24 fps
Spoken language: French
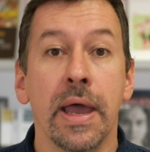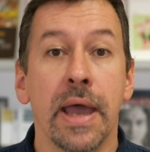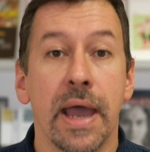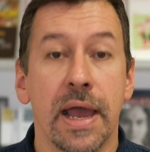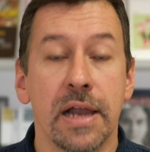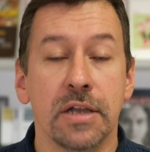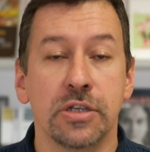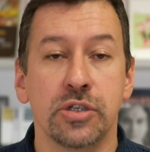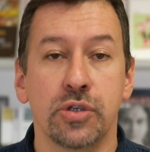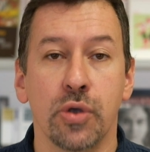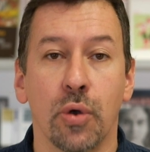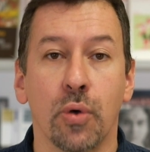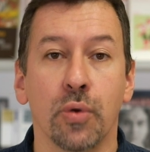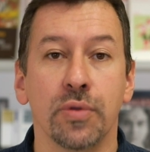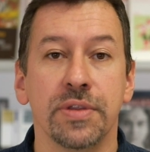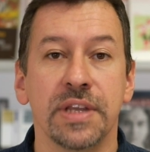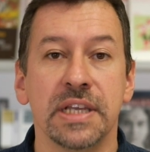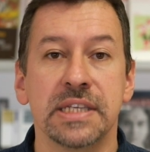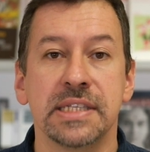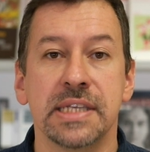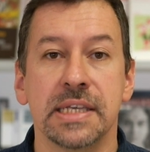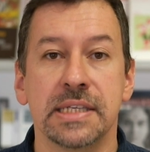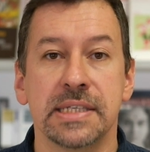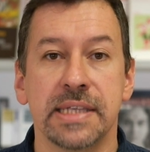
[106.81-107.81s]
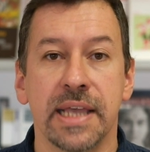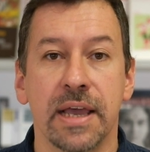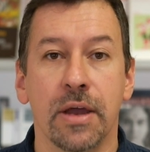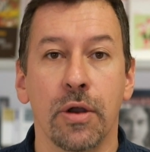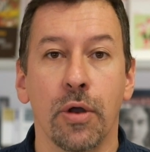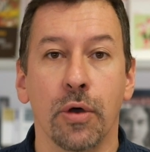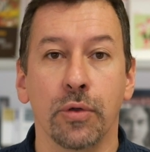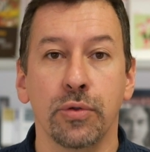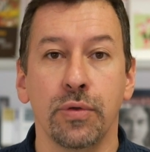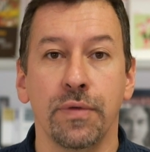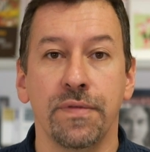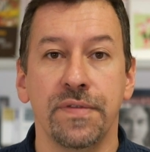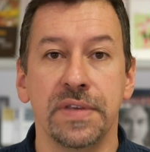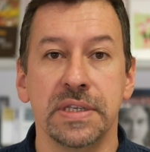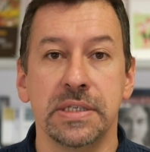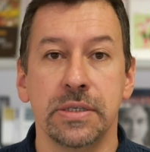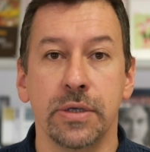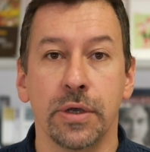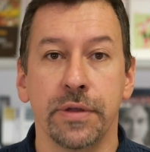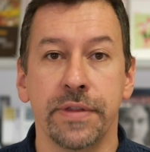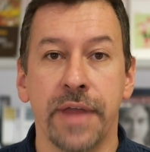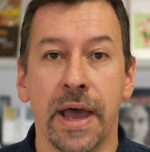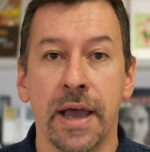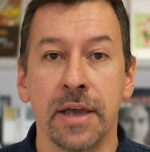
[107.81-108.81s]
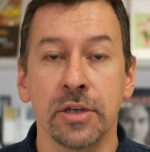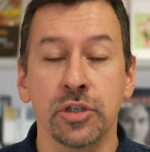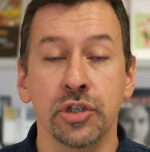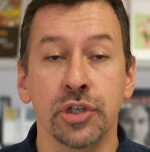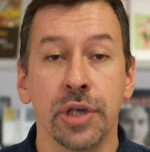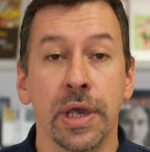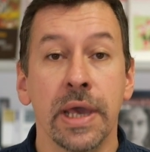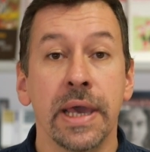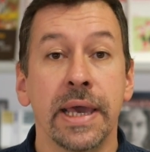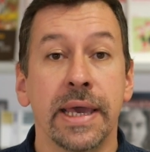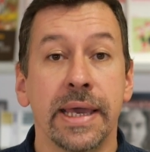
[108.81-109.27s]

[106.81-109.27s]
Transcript: Elles seront nécessaires lors du visionnage